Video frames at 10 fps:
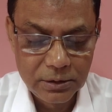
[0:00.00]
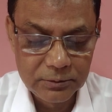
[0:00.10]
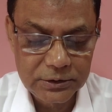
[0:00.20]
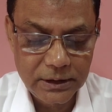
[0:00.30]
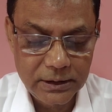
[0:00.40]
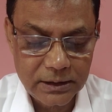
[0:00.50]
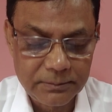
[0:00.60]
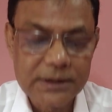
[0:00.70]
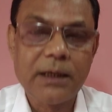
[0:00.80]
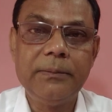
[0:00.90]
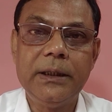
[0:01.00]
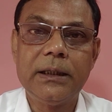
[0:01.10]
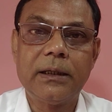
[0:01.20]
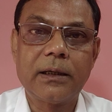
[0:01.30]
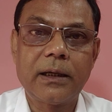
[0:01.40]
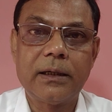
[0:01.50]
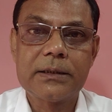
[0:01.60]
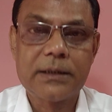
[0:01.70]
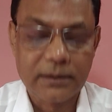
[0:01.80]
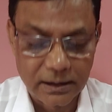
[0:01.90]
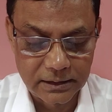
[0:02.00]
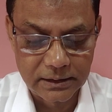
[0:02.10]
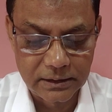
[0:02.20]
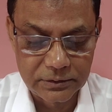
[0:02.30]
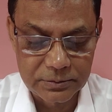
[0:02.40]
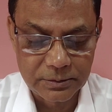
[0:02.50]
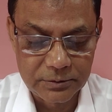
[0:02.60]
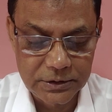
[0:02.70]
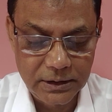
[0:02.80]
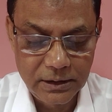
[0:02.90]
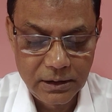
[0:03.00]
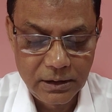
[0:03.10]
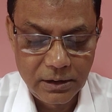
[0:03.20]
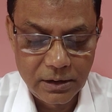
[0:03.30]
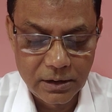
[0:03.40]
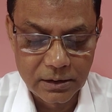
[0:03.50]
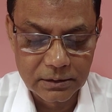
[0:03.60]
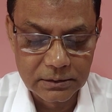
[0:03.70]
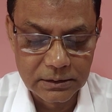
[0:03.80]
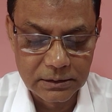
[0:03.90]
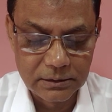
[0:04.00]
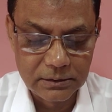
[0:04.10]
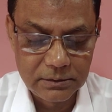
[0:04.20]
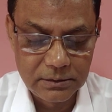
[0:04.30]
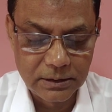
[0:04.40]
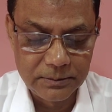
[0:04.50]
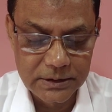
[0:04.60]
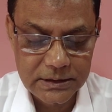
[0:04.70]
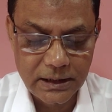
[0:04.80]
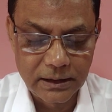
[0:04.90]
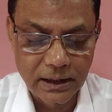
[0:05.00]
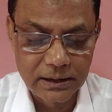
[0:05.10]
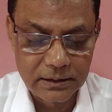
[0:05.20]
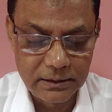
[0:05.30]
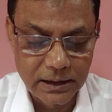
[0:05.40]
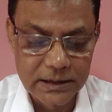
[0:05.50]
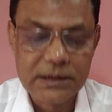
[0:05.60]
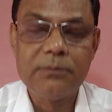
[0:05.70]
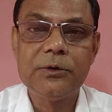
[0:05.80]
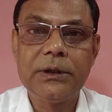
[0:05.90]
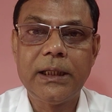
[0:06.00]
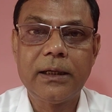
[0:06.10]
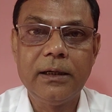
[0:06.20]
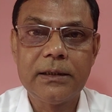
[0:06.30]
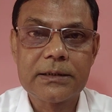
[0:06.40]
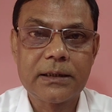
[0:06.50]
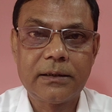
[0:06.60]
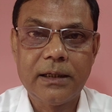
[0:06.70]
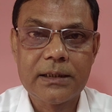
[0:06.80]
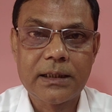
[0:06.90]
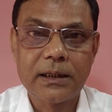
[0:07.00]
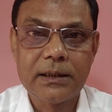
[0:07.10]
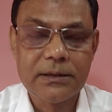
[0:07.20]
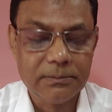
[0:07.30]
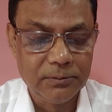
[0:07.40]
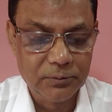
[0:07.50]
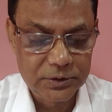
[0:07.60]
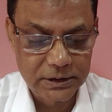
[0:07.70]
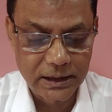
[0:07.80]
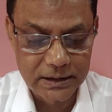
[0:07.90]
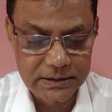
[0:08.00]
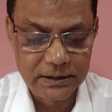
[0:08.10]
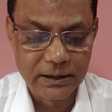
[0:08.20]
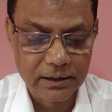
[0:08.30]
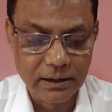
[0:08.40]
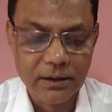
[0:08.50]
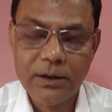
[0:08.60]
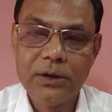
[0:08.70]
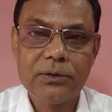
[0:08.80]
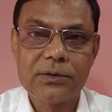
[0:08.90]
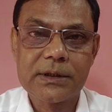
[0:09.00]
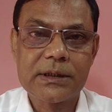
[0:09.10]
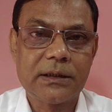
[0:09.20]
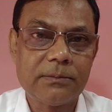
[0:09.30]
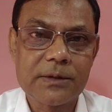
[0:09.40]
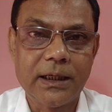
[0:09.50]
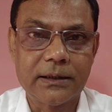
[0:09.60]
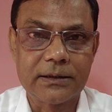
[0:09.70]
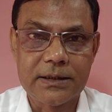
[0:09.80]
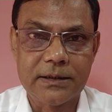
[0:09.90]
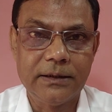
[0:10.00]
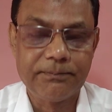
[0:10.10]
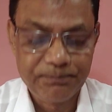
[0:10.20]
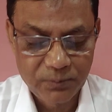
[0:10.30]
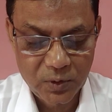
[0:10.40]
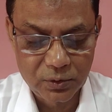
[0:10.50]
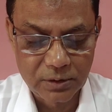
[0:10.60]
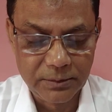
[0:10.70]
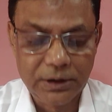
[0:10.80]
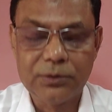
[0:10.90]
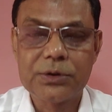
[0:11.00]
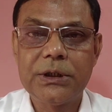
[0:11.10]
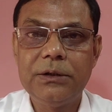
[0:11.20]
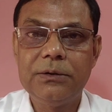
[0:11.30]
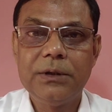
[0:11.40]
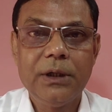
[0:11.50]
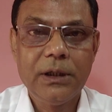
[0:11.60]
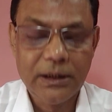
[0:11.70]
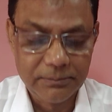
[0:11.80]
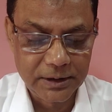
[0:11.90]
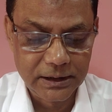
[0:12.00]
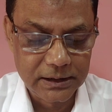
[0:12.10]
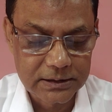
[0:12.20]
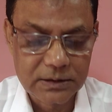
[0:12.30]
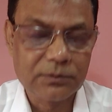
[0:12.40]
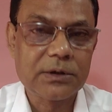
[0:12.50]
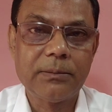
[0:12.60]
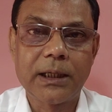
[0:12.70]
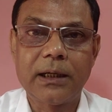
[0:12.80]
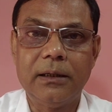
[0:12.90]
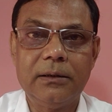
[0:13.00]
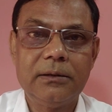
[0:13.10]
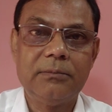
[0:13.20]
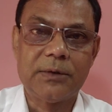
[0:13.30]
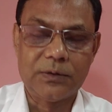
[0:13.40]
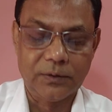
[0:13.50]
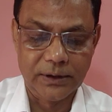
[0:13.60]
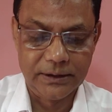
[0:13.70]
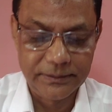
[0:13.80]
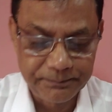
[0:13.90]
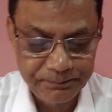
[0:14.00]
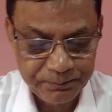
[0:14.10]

मुझे एक मज़ा मिलने लगा एक लज्जत आने लगी उसमें मुझे और जब इसका लाल लालची मुझे देखा लज्जत आज़ार का जब मुझे लालची देखा तो उसने सितम से हाथ खींच लिया क्योंकि मेरी खुशी या मेरी लज्जत उसे बहरहाल मंजूर नहीं थी